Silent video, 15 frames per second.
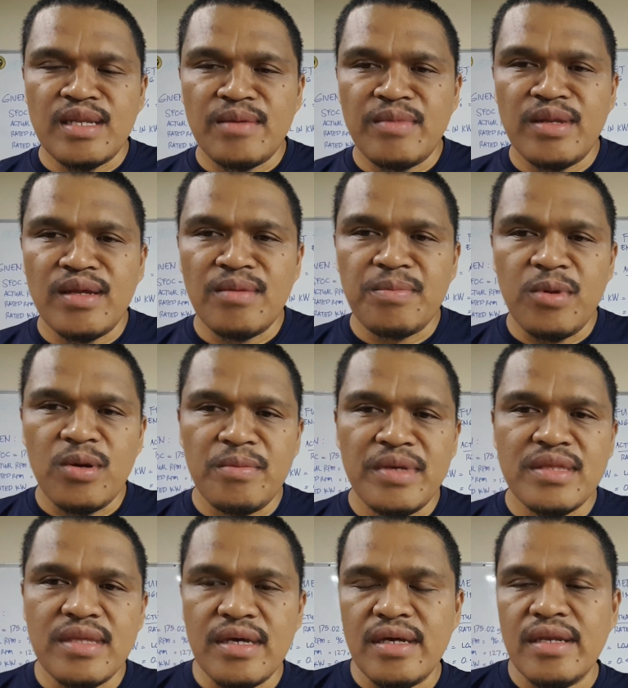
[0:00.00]
naman ng
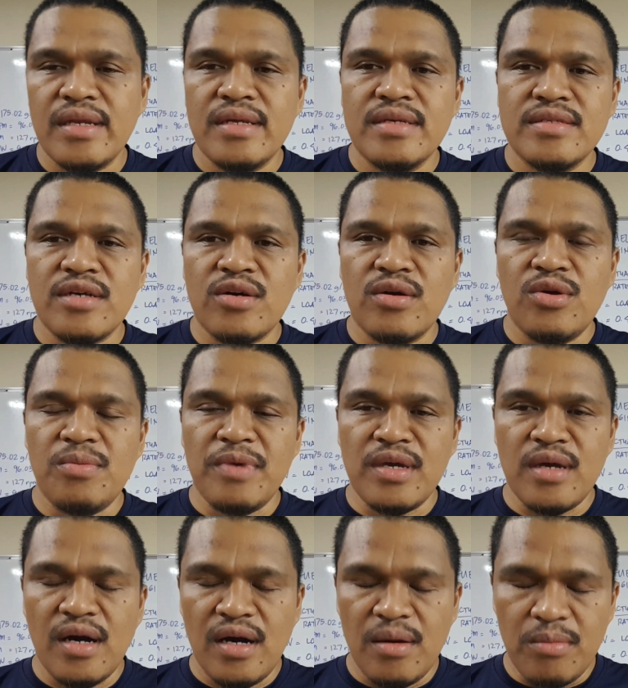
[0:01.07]
kilometer sa cubic
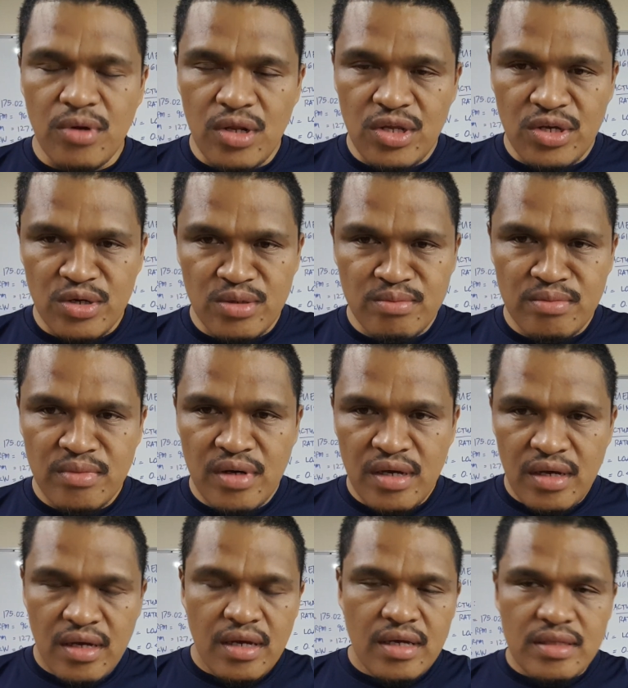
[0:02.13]
uh, volume,
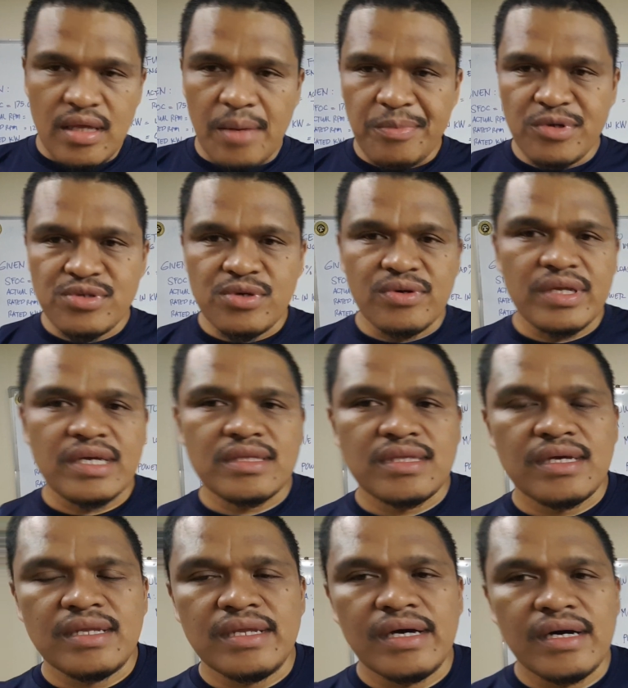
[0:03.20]
tapos
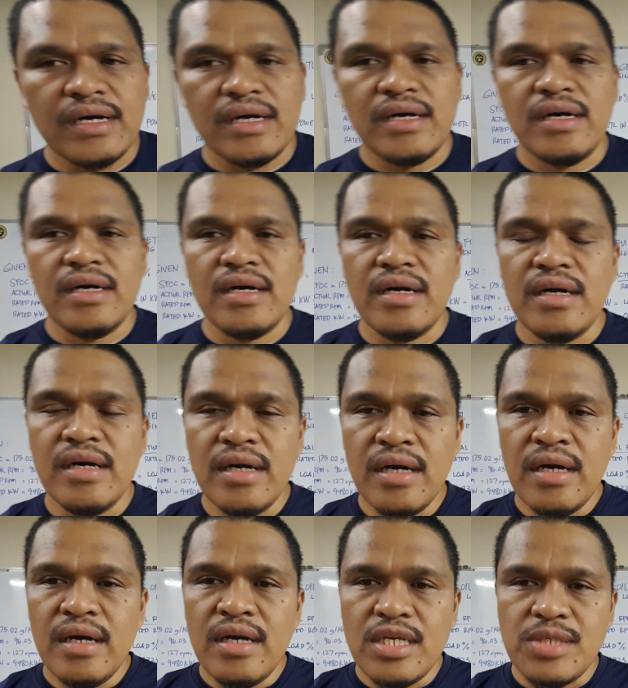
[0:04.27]
corrected uh,
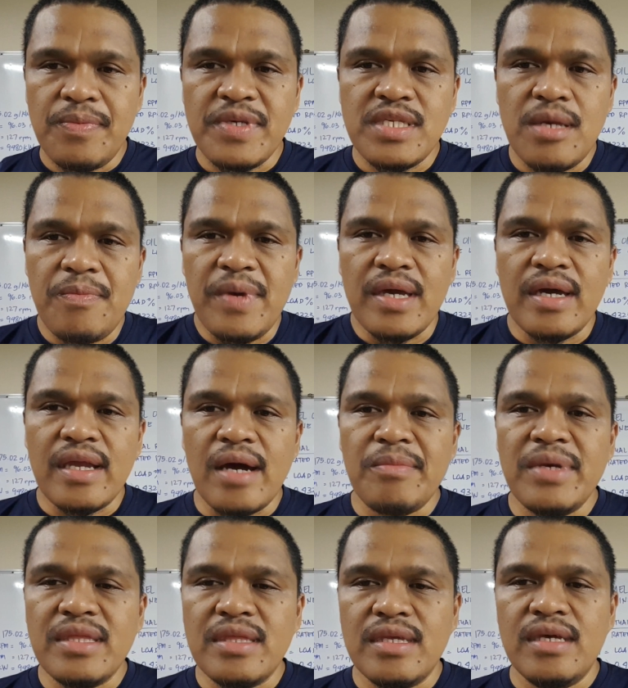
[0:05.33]
specific
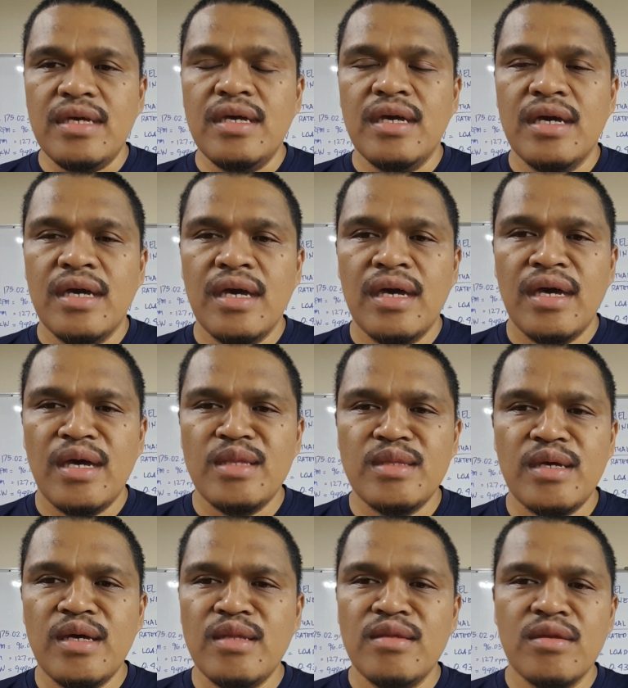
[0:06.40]
gravity, and
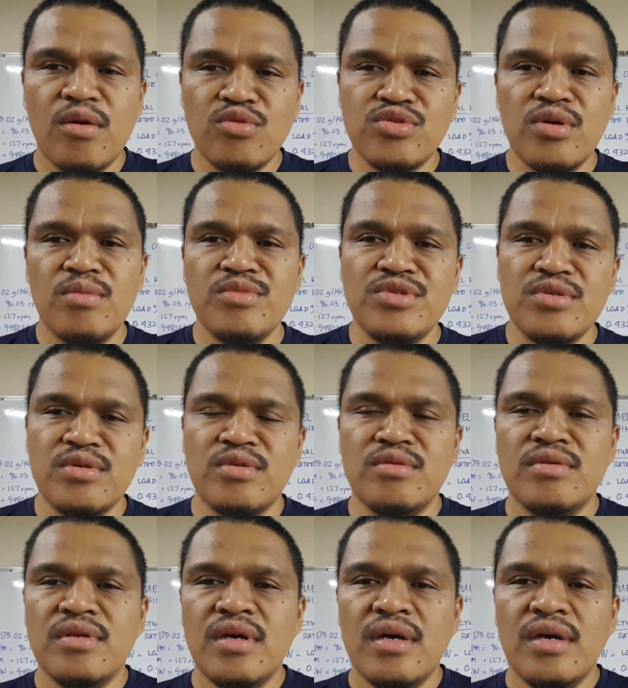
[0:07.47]
then consumption.